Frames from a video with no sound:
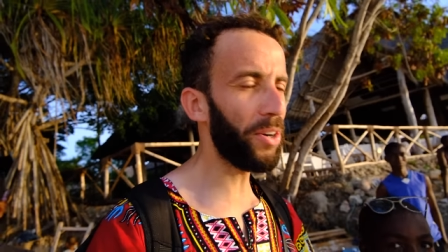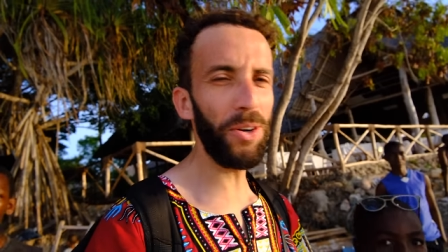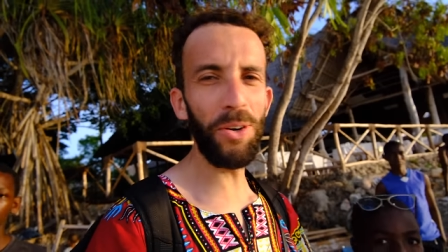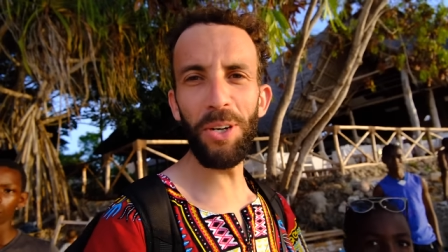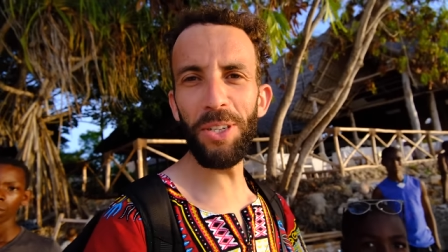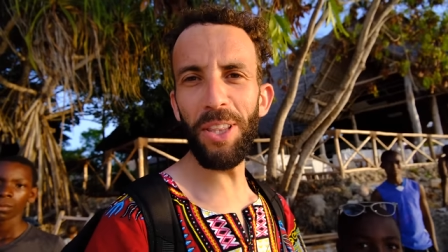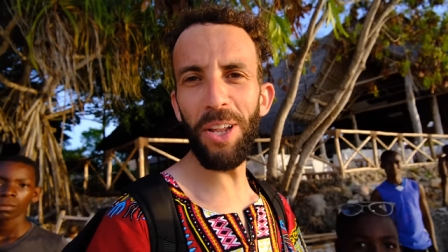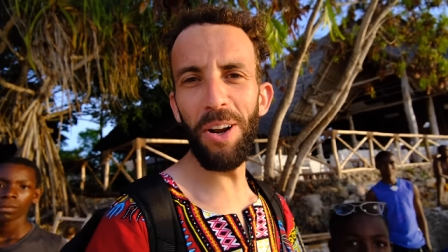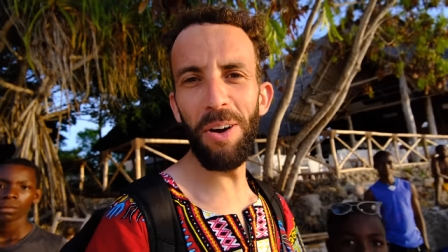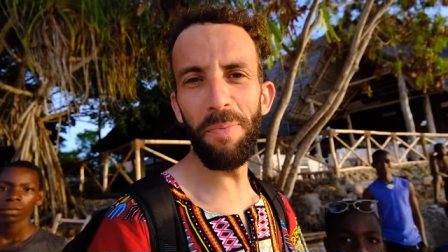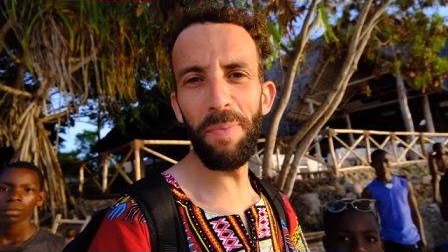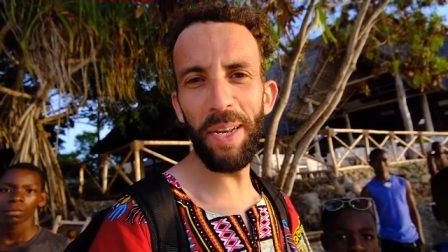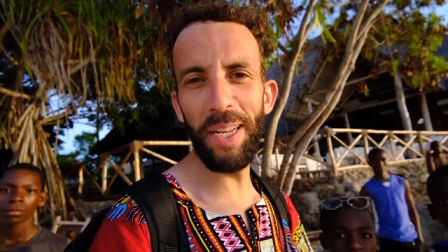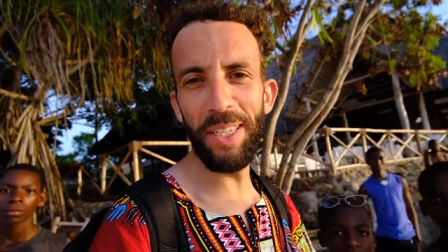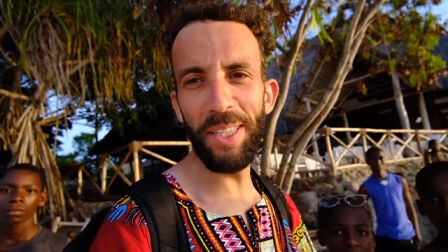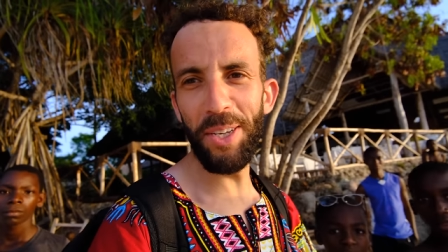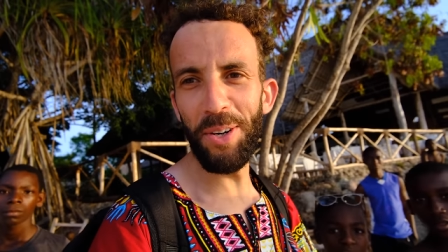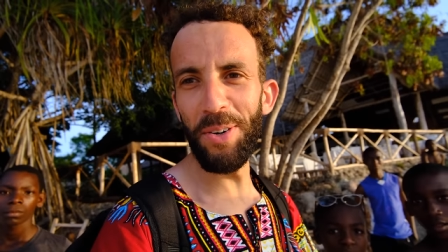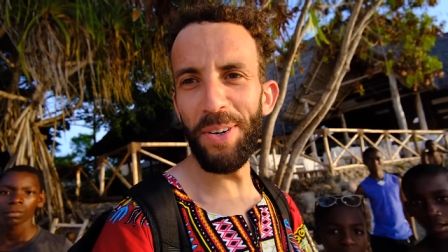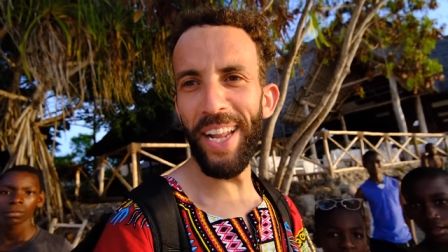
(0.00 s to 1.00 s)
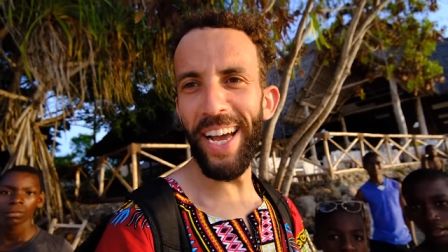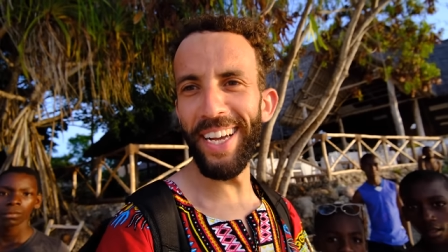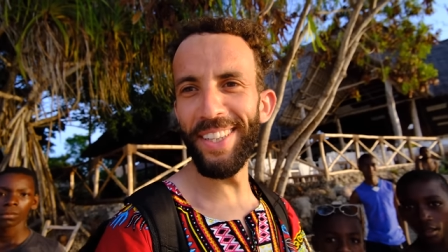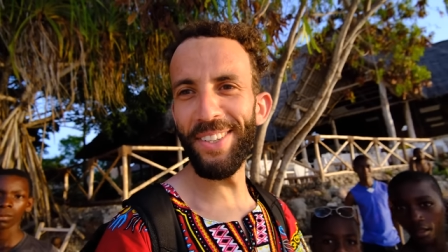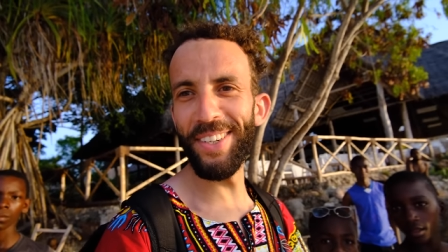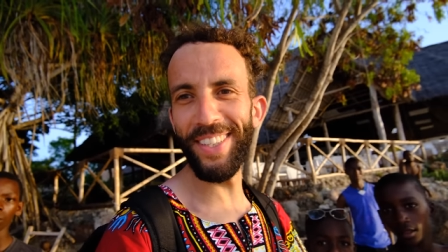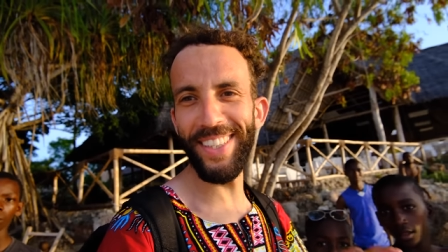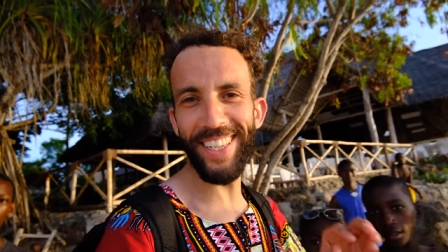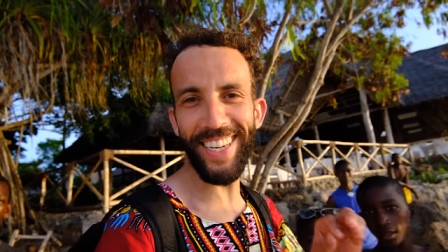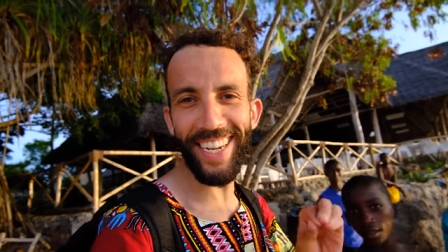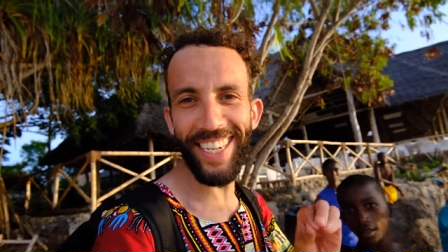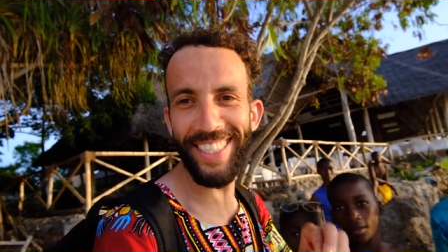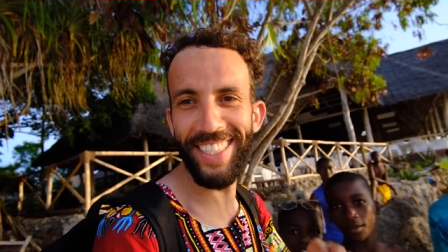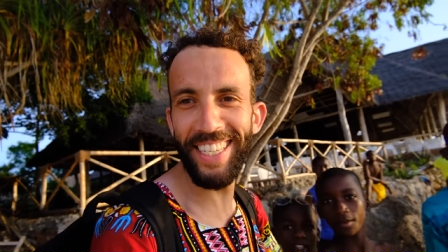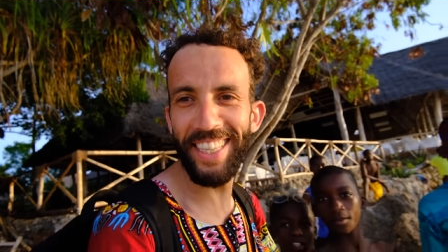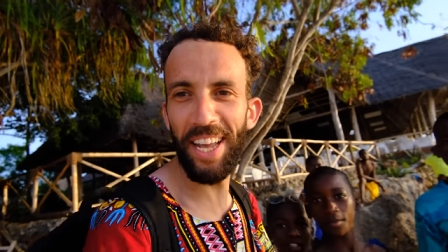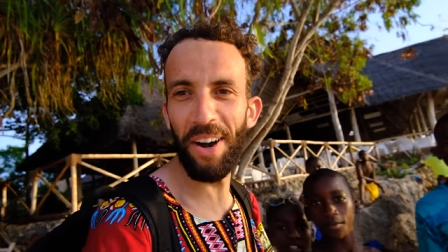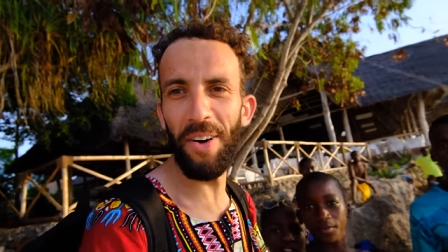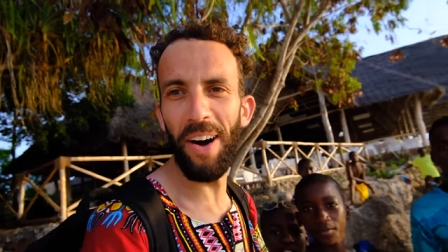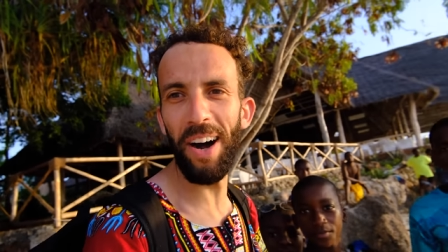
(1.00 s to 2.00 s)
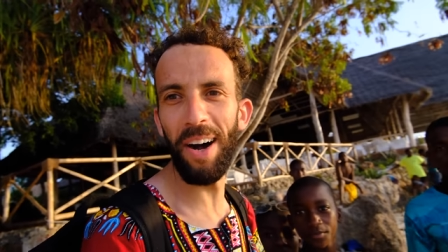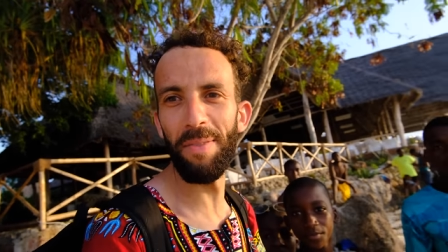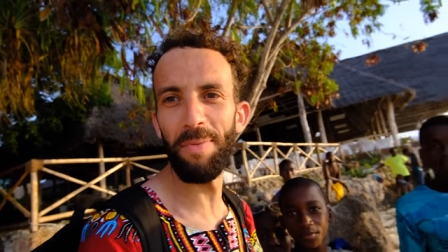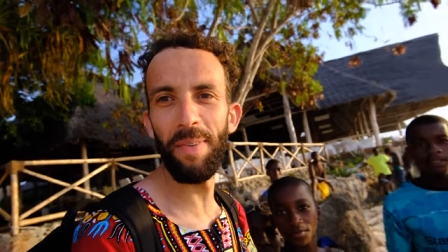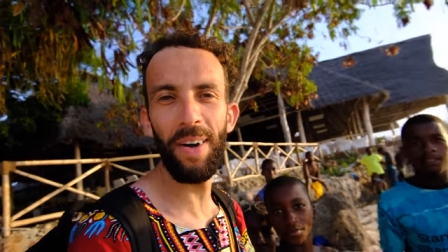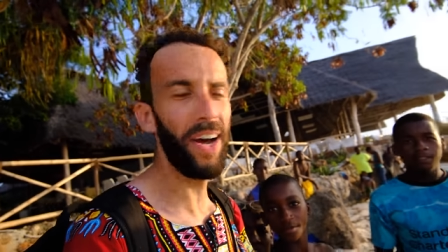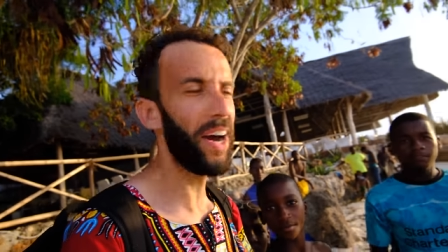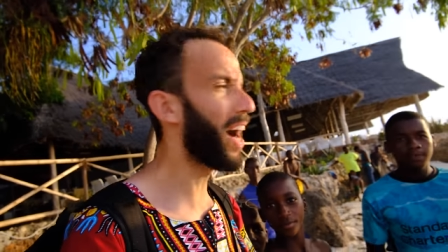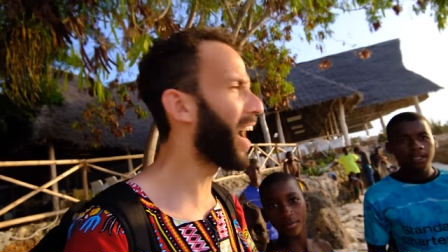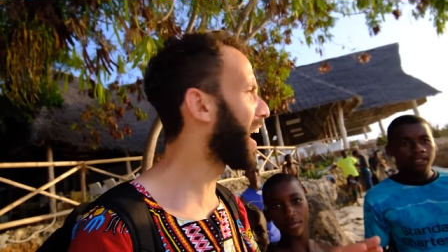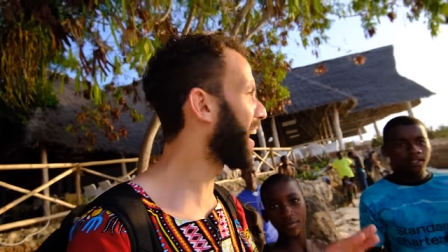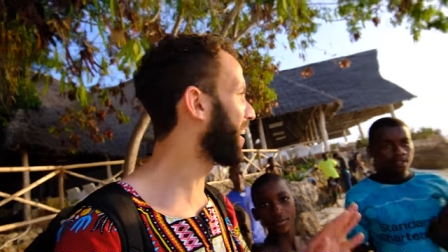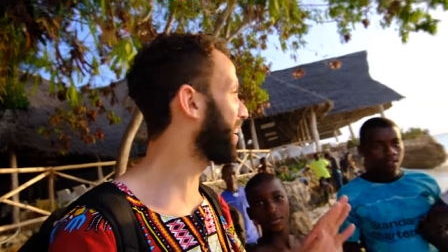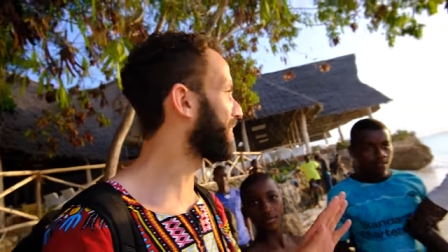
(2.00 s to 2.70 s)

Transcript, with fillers: قلت لهم باللي يديروا لنا هذوك التقيزه تاعهم هاي